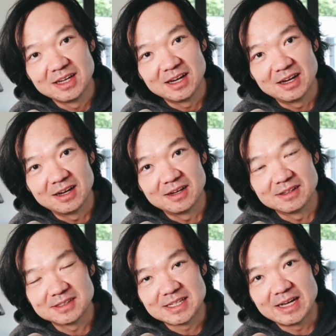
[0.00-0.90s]
啊
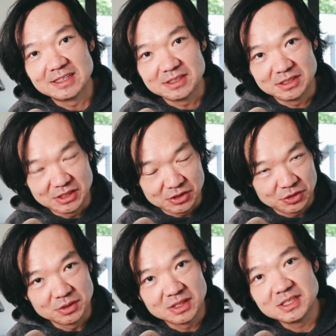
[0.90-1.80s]
在你收
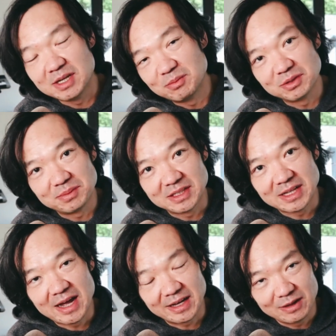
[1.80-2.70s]
听节目的平
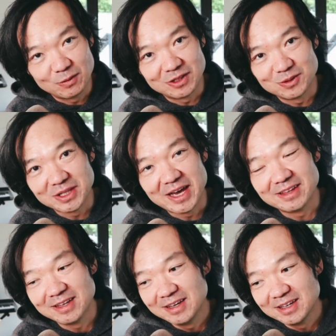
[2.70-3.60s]
台给我留言。
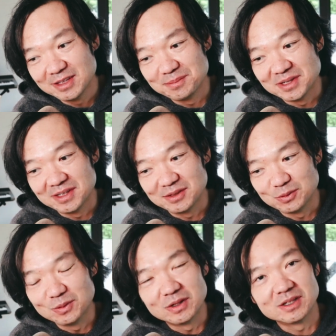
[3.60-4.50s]
那么如
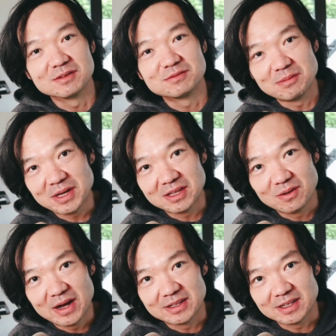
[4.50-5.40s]
果方便的
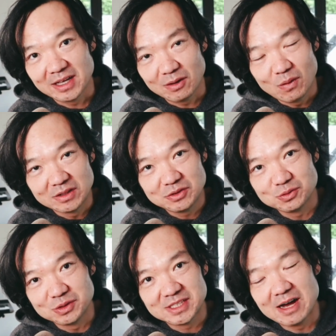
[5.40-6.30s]
话呢，可以关注
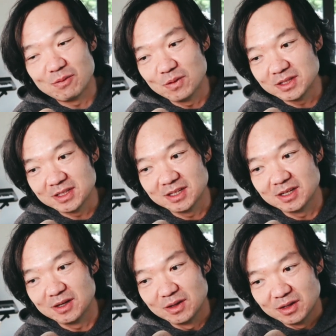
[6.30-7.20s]
一下我的
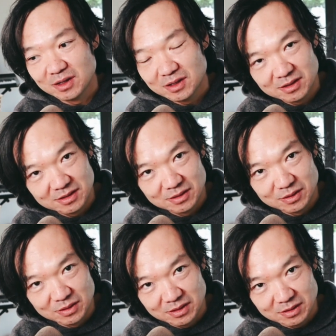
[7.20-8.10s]

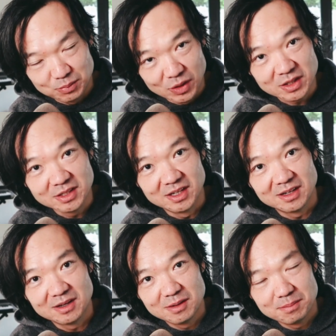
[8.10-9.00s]
博客
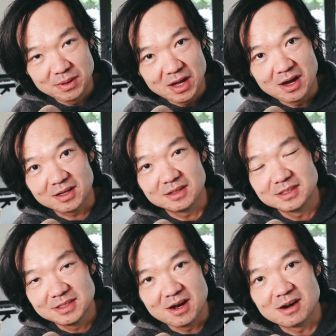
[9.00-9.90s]
blog
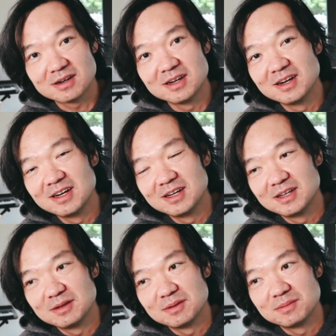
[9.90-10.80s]
点儿。
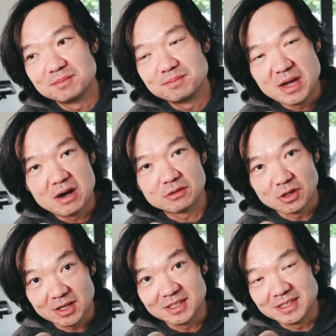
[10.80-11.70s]

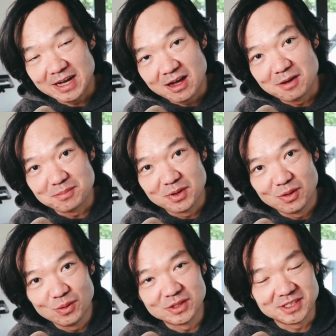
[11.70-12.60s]
BearTalking 点 com，
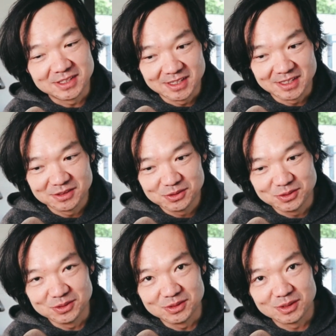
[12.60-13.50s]
或者呢，
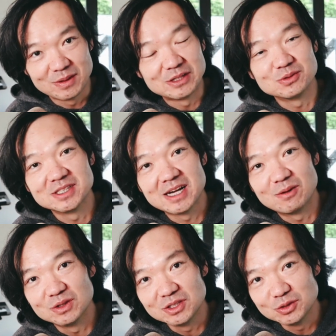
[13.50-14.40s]
去关注一下我
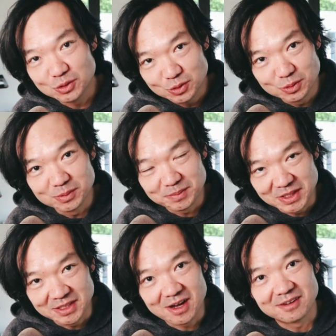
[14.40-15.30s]
的 YouTube 频
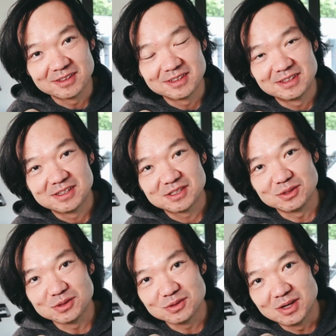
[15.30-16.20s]
道，搜
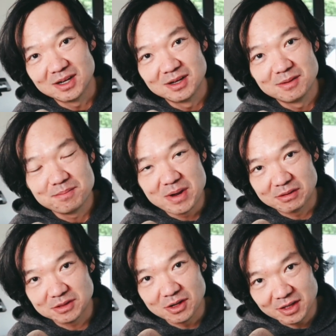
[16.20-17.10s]
索
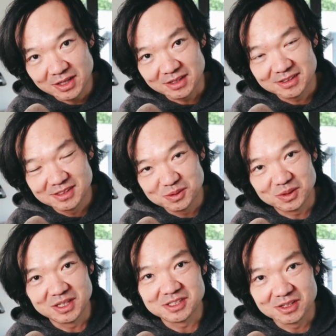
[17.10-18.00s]
BearTalking 就可
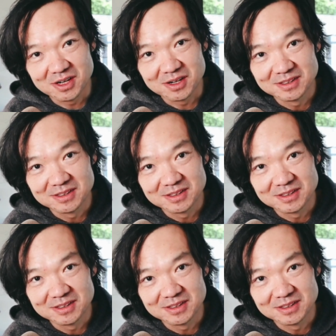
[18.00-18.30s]
以找到。